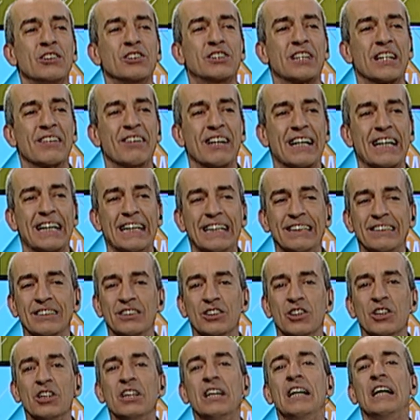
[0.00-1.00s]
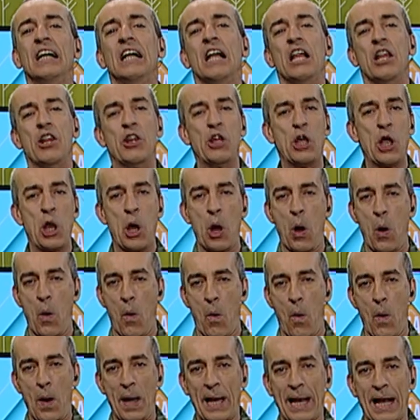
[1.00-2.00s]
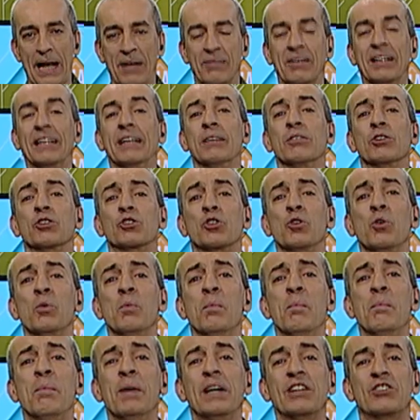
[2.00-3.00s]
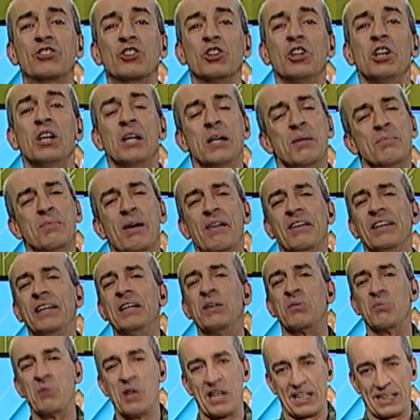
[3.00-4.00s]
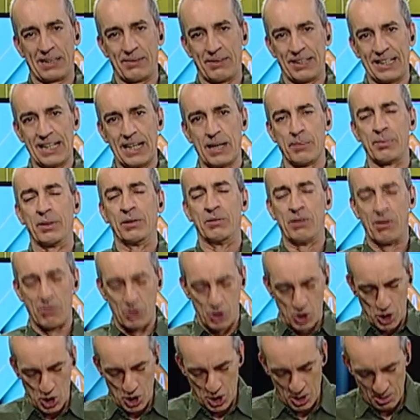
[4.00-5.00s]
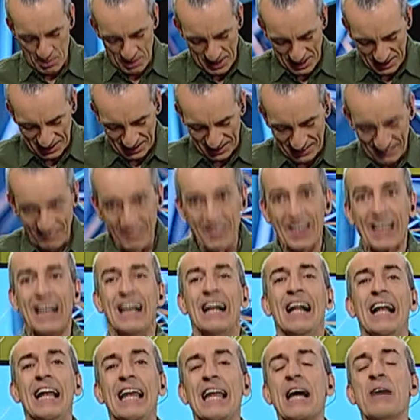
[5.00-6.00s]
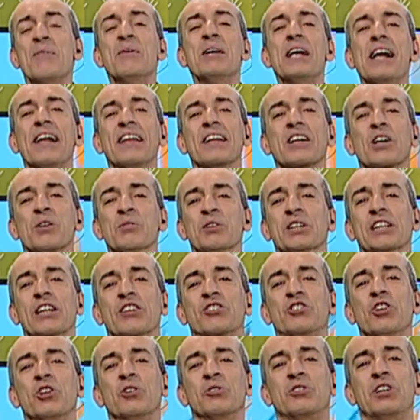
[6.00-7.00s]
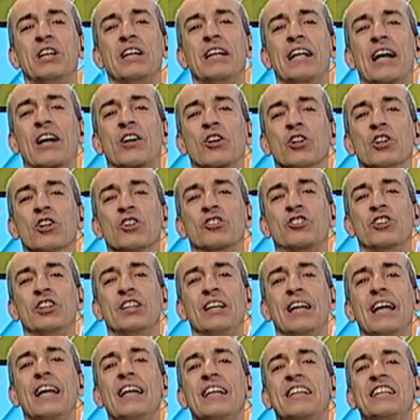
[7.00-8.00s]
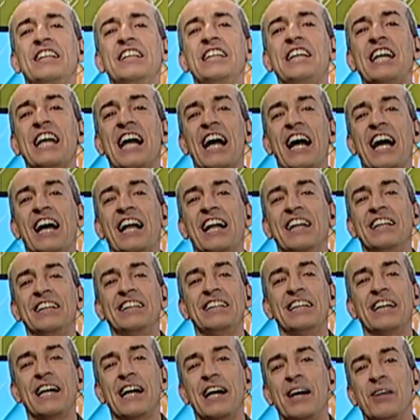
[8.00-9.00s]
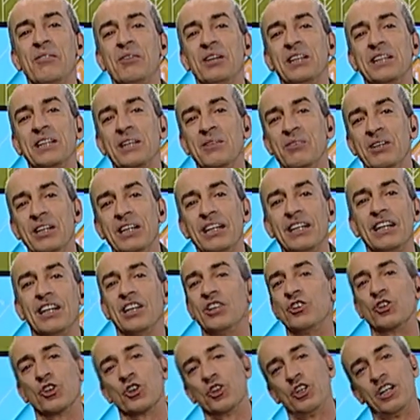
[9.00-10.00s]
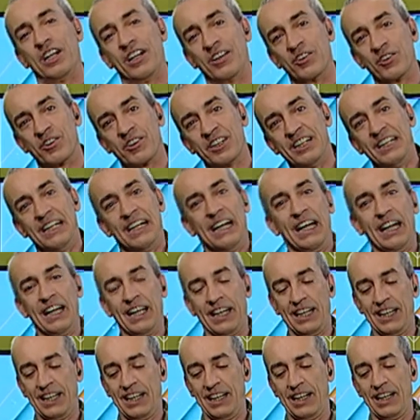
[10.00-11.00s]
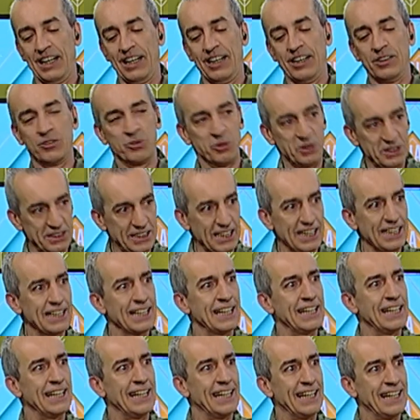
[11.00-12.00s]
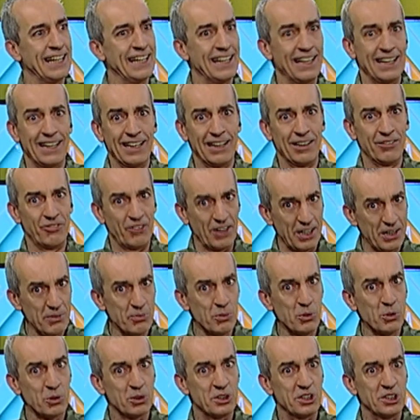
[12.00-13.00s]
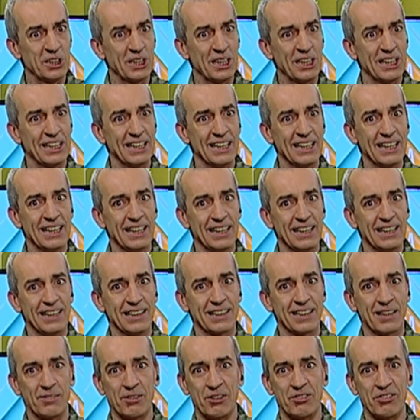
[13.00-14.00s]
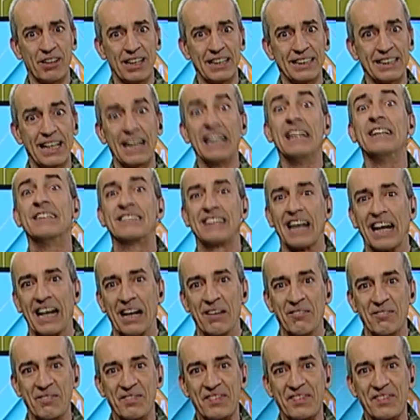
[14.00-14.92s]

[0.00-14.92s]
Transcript: trabajando. De Divina, le mandamos un beso. Va a venir muerta mañana, pero va a volver. La vía de comunicación, ustedes la conocen, es día a día BTV en todos lados. En el Twitter, en el Facebook y en el que me falta, Instagram